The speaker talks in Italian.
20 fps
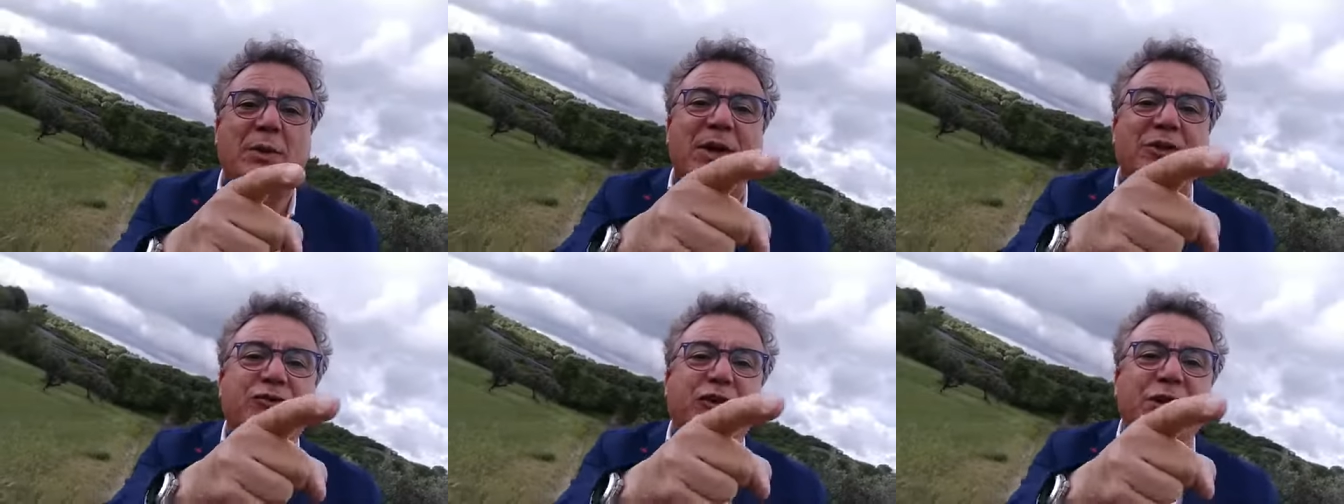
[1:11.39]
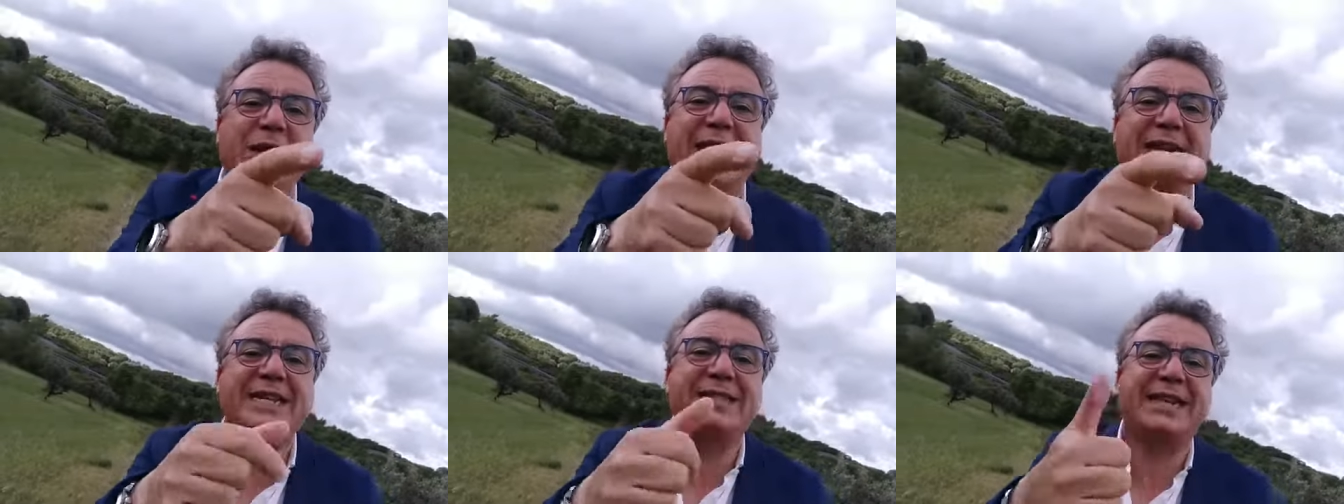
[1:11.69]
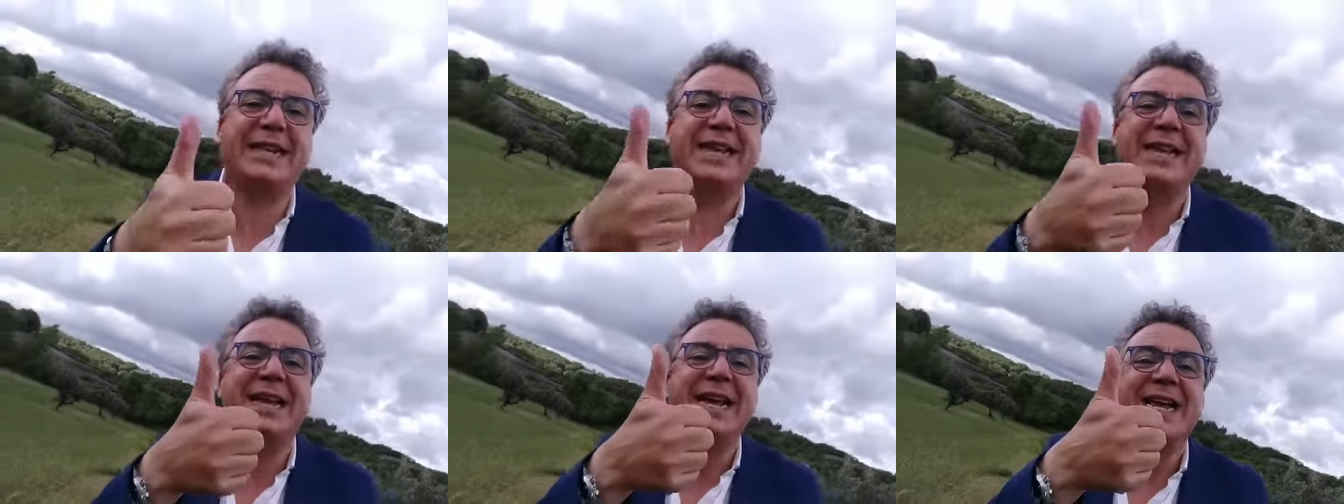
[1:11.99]
quei
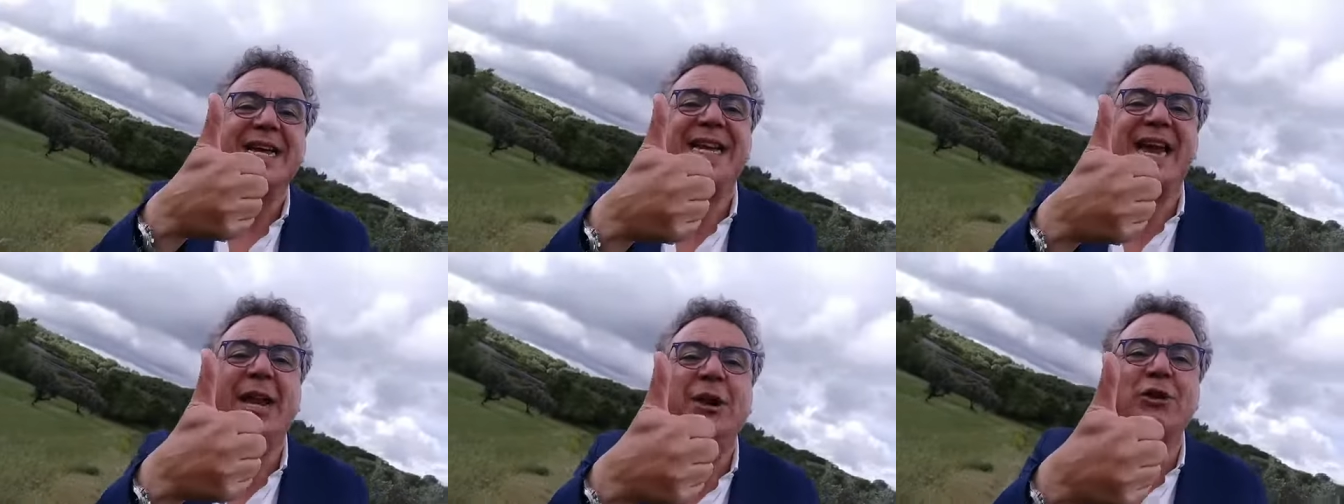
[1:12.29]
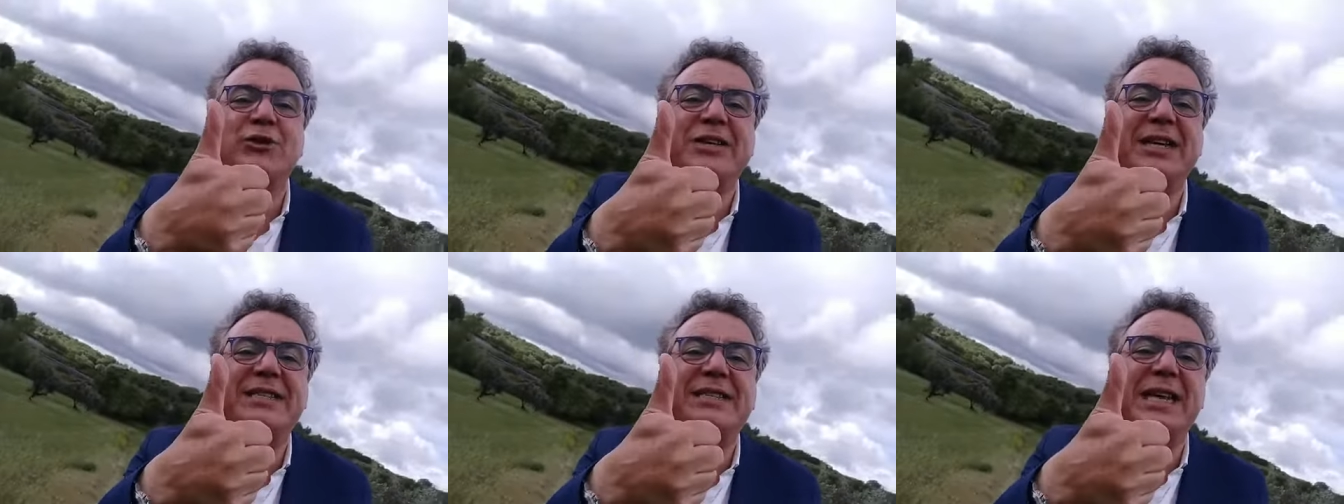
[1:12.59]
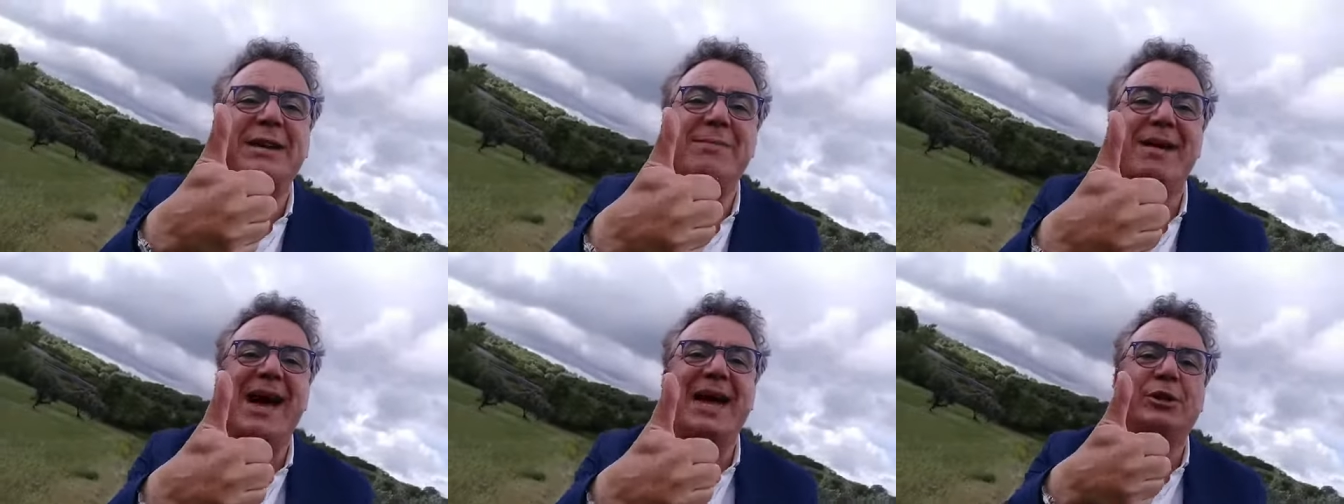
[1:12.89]
giornalisti che hanno
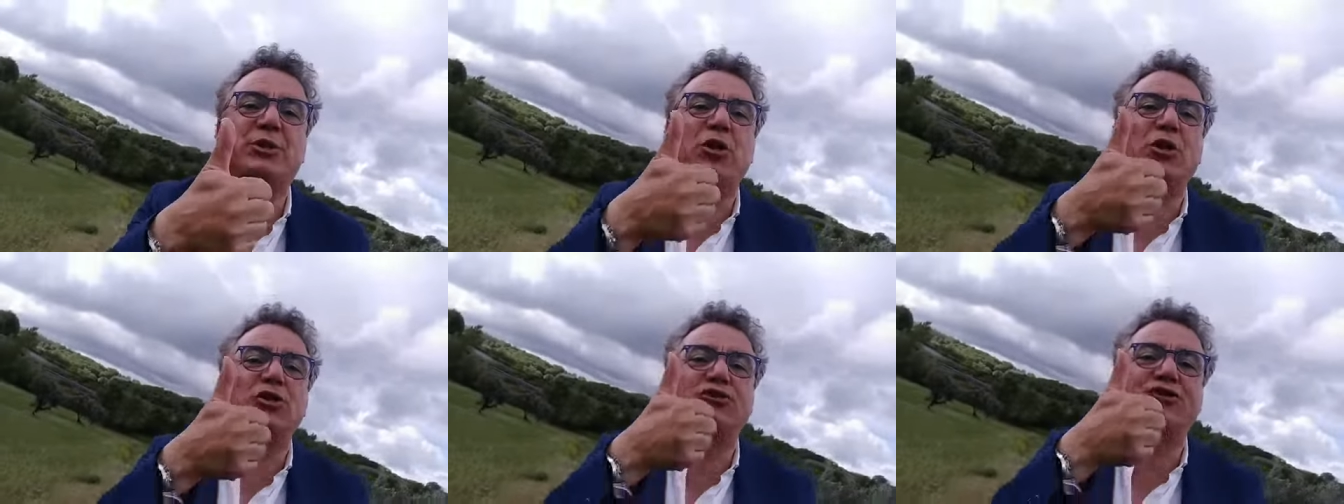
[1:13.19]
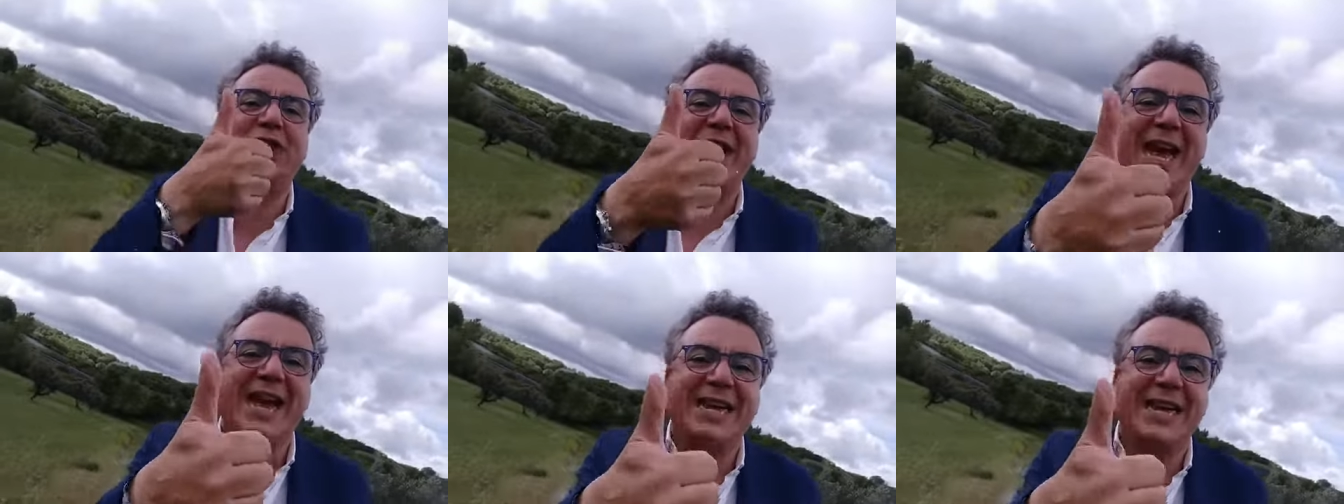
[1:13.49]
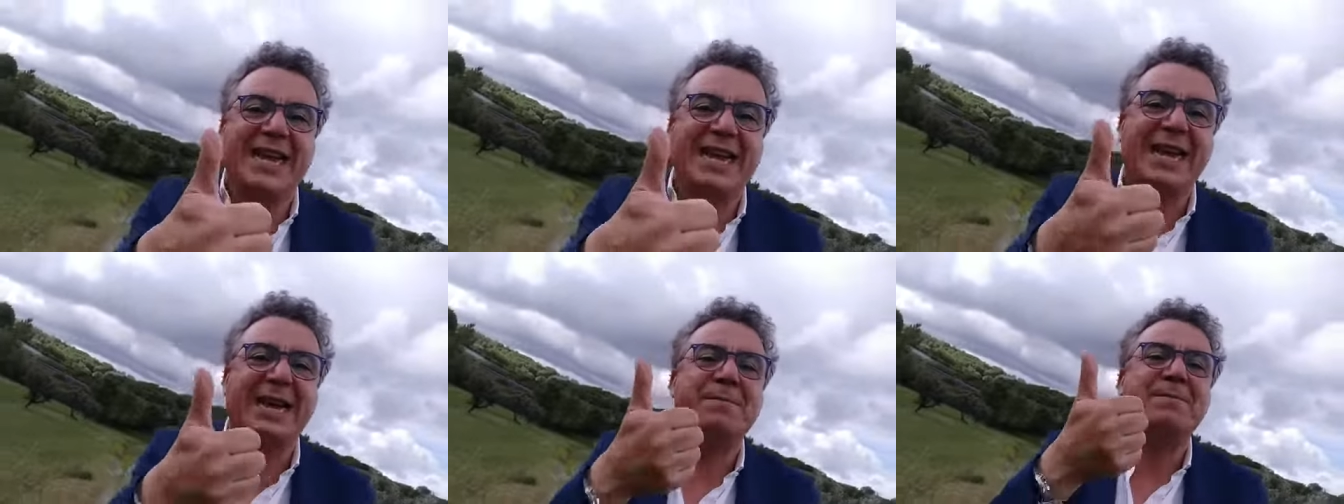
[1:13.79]
sistemato
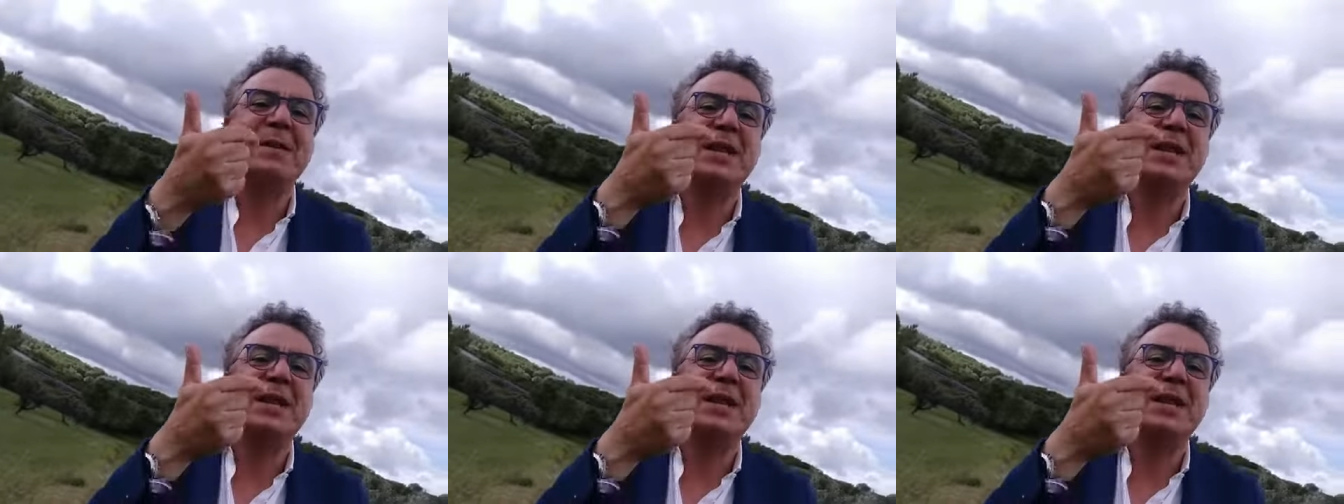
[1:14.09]
generi,